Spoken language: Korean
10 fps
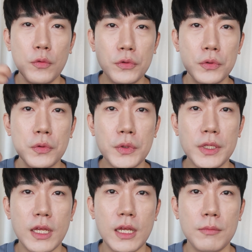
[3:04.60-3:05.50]
면도로
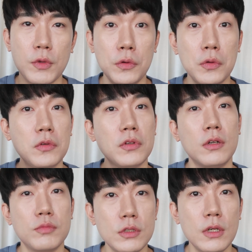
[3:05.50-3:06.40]
인한 면도
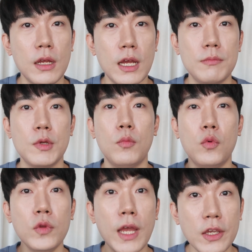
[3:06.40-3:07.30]
트러블 아니면
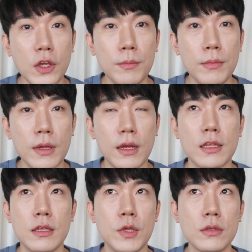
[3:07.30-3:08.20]
모낭염 감염
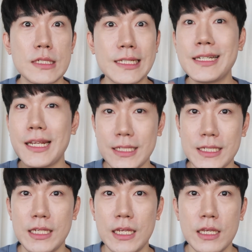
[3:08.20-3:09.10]
아니면
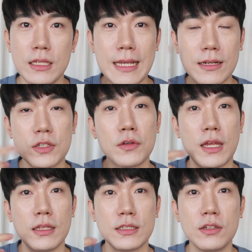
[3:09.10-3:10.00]
스크래치
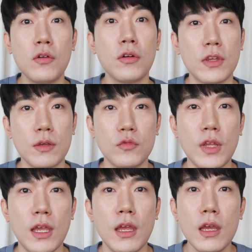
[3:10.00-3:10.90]
상처난 그런 것
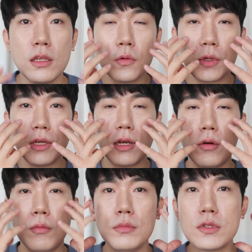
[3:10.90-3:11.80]
때문에 여기가
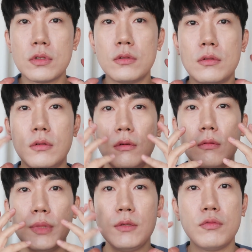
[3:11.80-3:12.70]

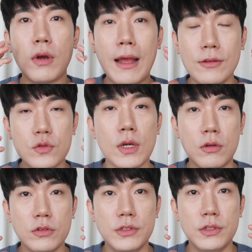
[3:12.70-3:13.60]
엄청 피부가 안
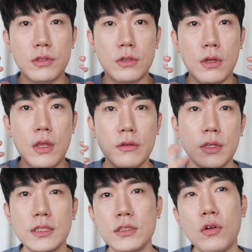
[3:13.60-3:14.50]
좋았거든요
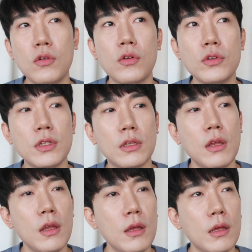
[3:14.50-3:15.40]
근데 그런 거는
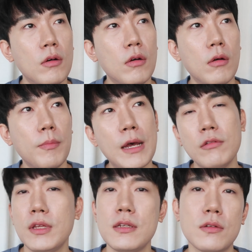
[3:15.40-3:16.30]
어,
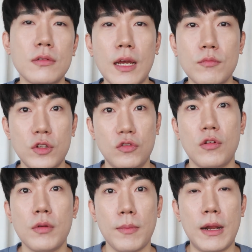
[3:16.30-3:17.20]
파운데이션을 아무리
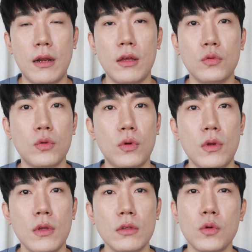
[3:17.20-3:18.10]
두껍게 발라도
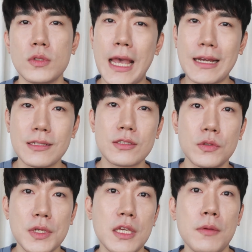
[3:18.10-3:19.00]
더
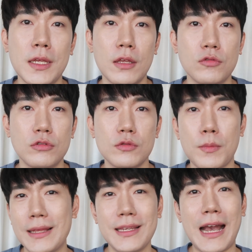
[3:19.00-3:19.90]
자극적이기만 하고 좀
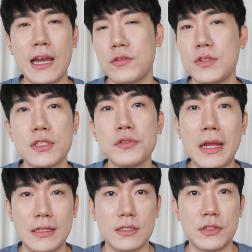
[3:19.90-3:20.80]
많이 가려지지도
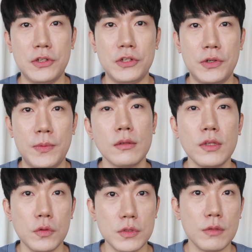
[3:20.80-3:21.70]
않았어요.
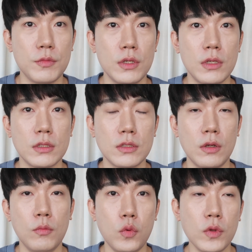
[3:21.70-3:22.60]
근데 요즘은
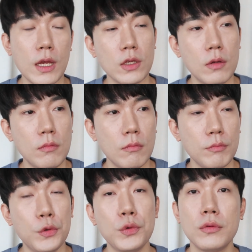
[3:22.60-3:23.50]
그런 모낭염,
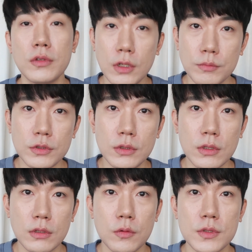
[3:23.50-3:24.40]
면도 트러블,
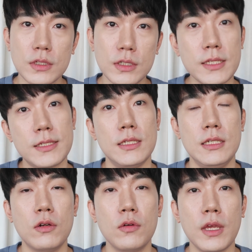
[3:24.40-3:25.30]
그리고 스크래치
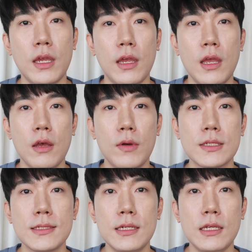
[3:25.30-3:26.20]
이런 게
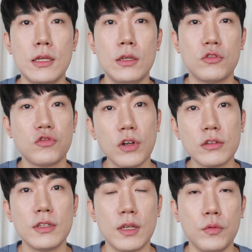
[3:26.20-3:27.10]
확실히
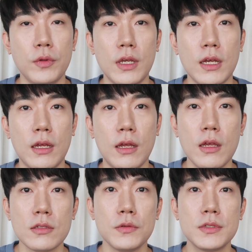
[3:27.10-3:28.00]
줄어들다 보니까
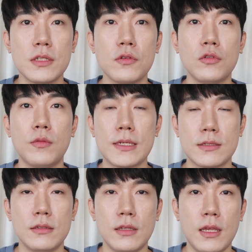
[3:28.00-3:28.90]
전체적으로
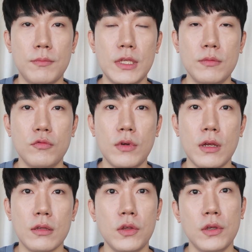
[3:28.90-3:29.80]
봤을 때
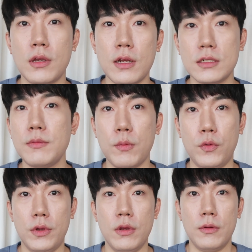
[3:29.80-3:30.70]
피부가 되게 깔끔해
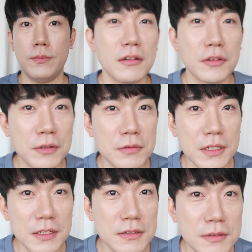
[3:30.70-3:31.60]
보여요. 그렇다고
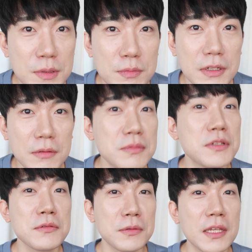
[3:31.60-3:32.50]
제가 지금 피부가
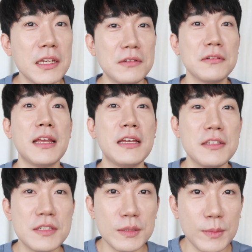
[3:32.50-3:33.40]
엄청 좋다 이런 건
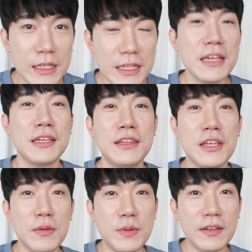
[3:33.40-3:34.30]
아니지만
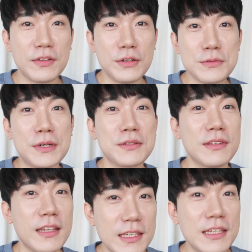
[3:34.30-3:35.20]
옛날에 비해서
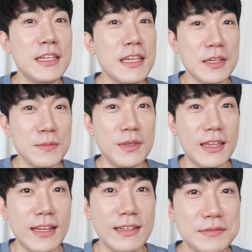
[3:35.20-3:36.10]
좋아졌다 이
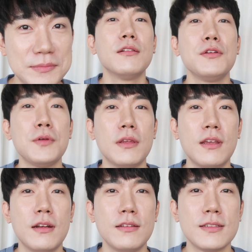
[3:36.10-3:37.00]
얘기입니다. 그리고
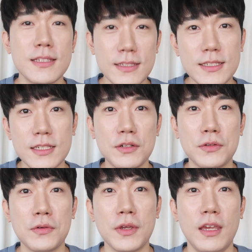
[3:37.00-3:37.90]
옛날에는 진짜
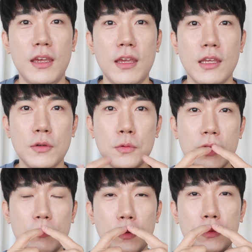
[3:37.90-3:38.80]
싫었던 게
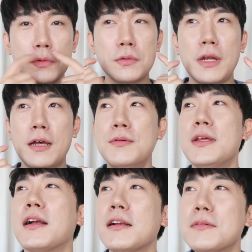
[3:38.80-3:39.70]
여기 면도를
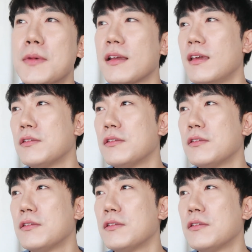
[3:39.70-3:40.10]
아무리 깔끔하게